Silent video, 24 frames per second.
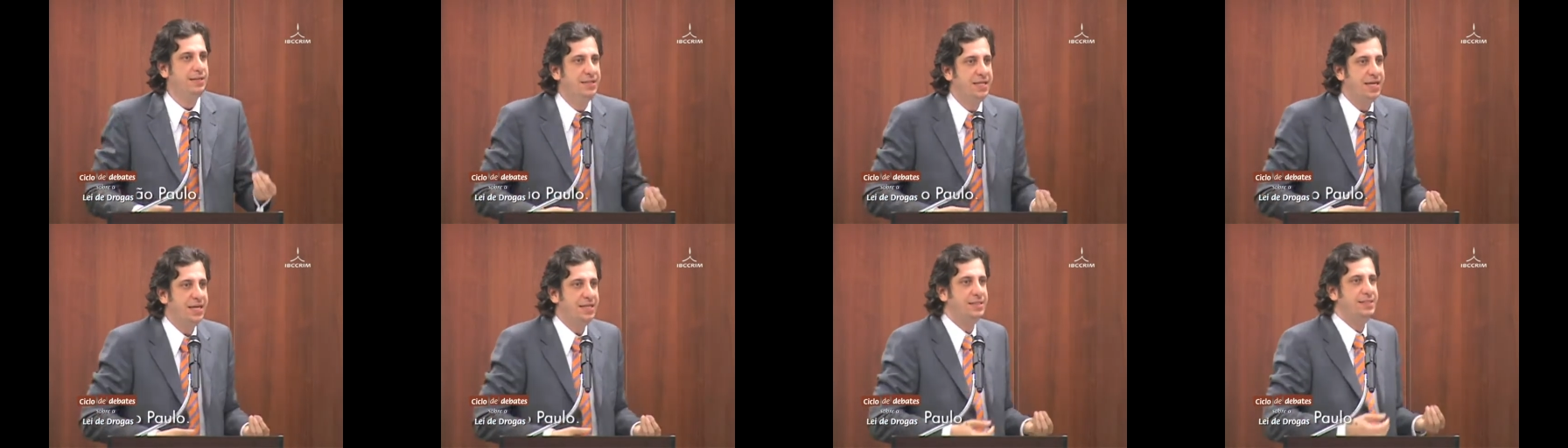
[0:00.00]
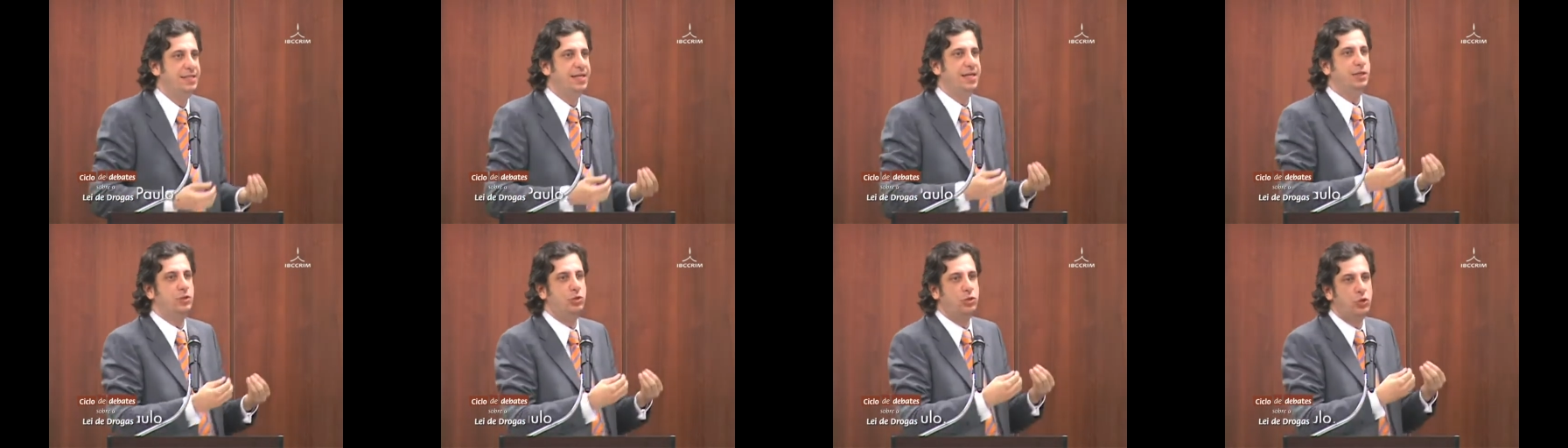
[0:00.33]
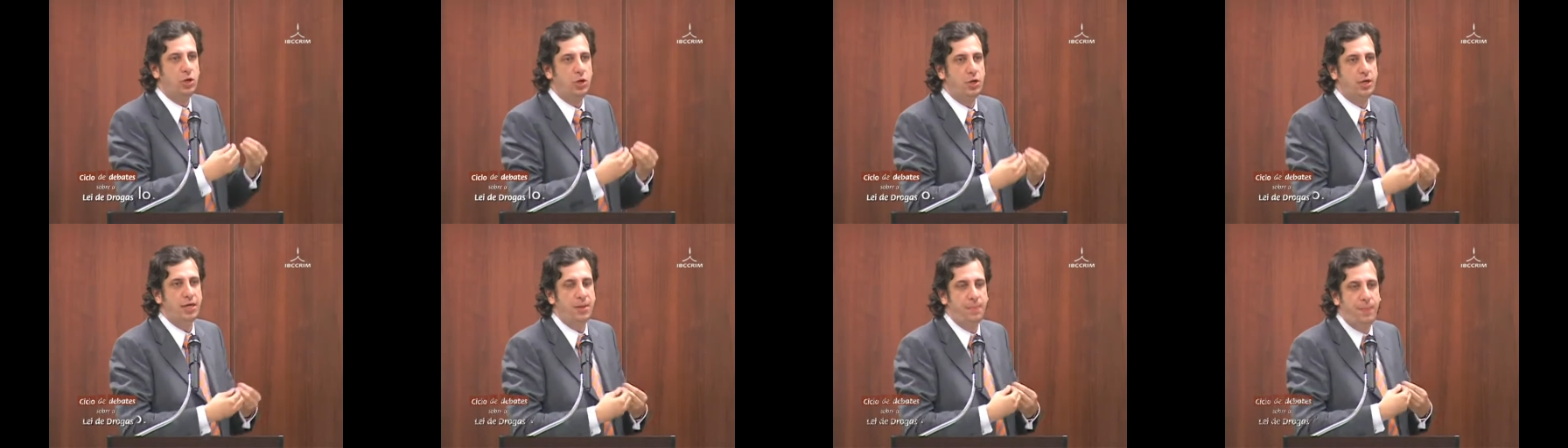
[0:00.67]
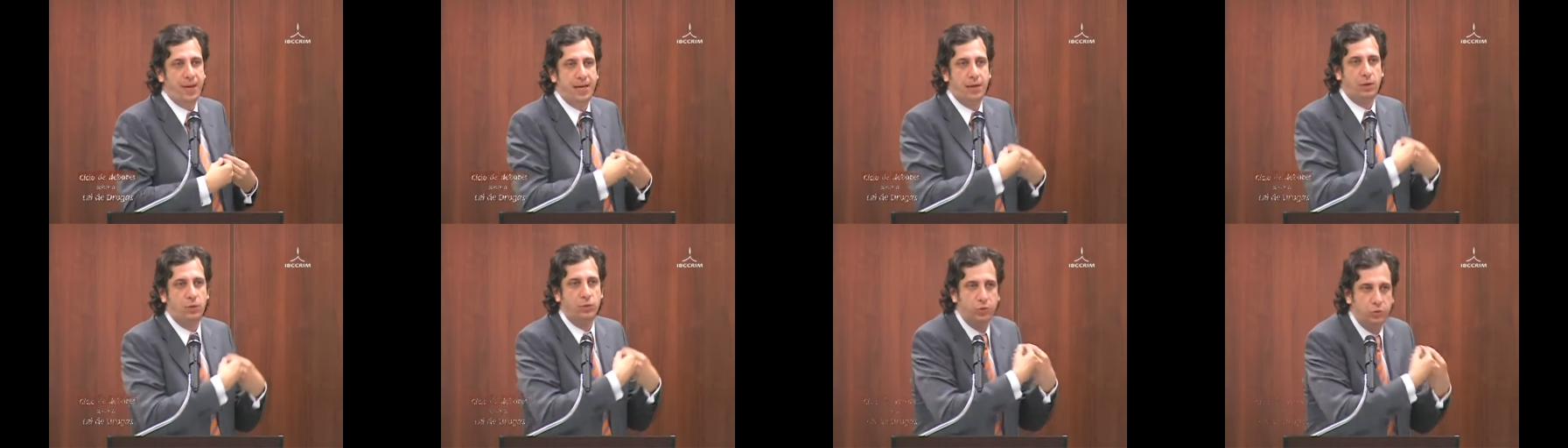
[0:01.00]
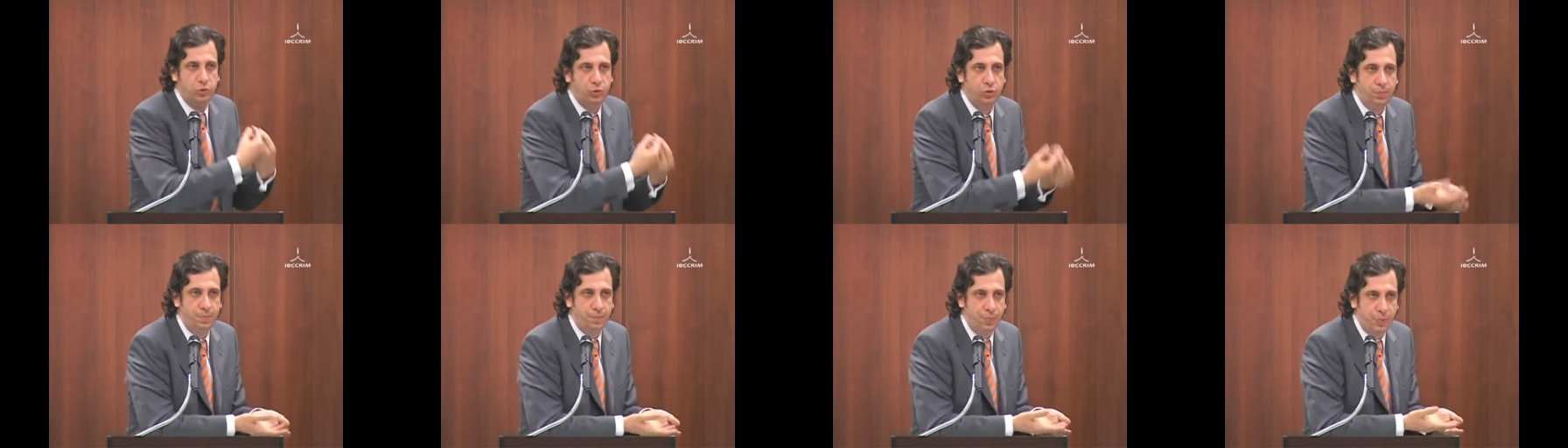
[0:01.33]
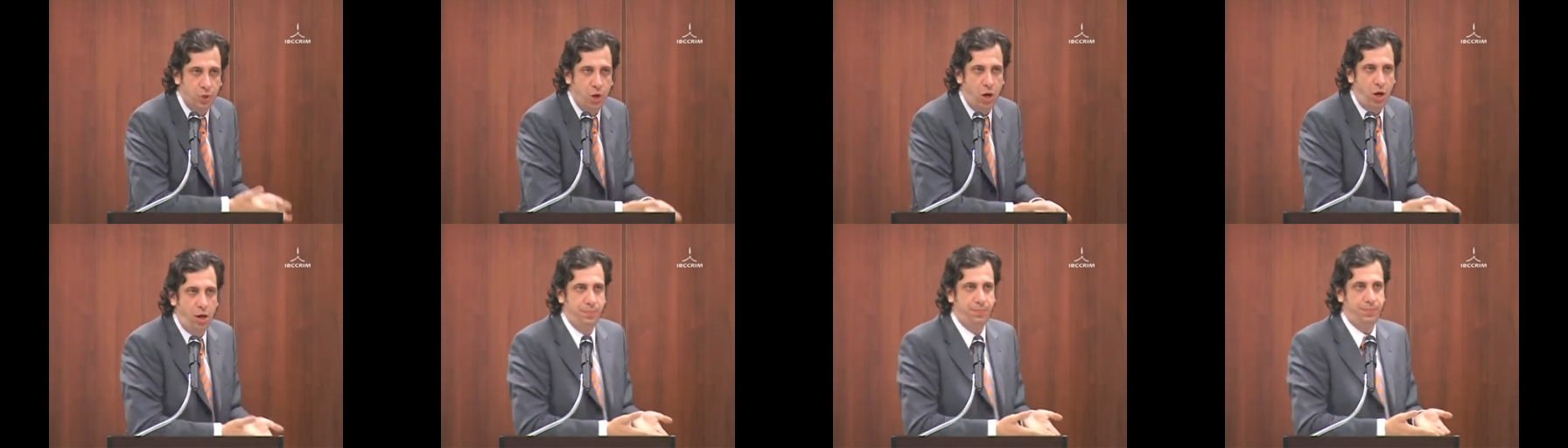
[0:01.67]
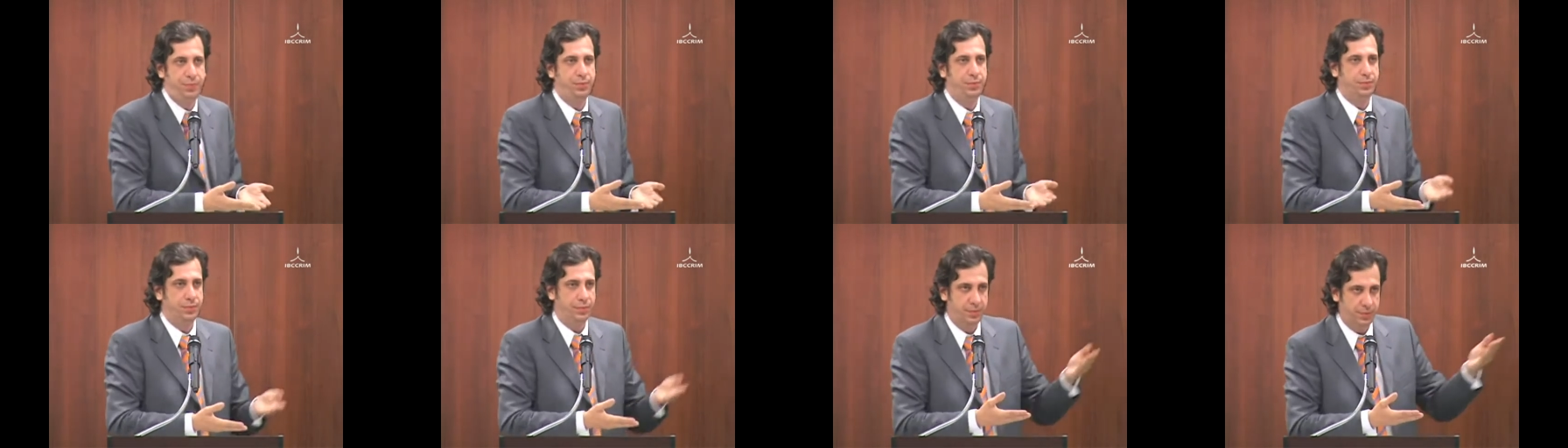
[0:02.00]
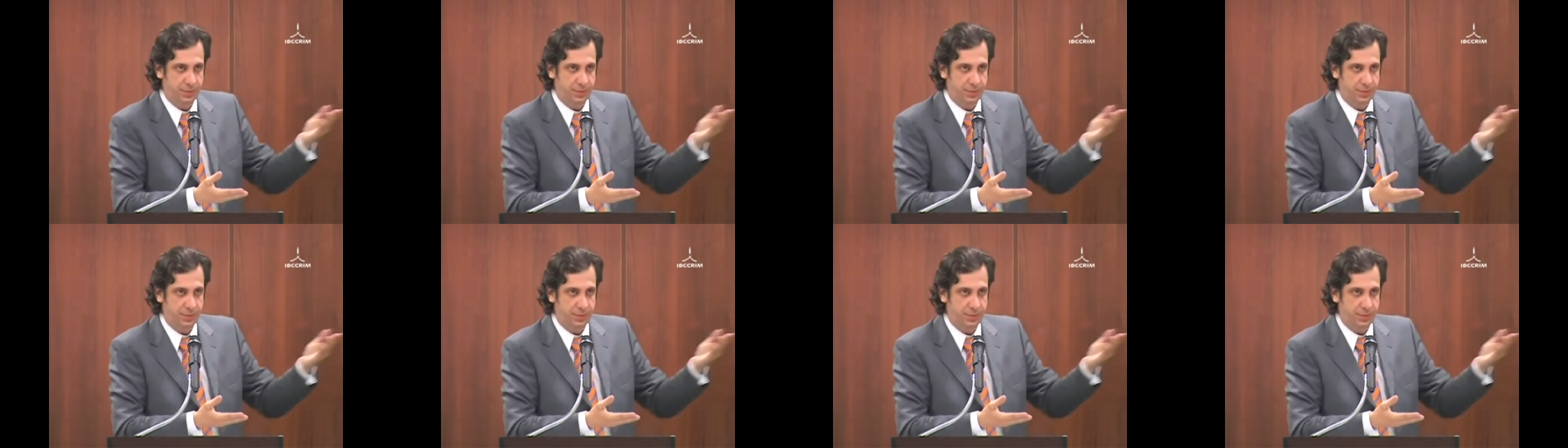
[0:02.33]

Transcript: Trazer droga para uso próprio,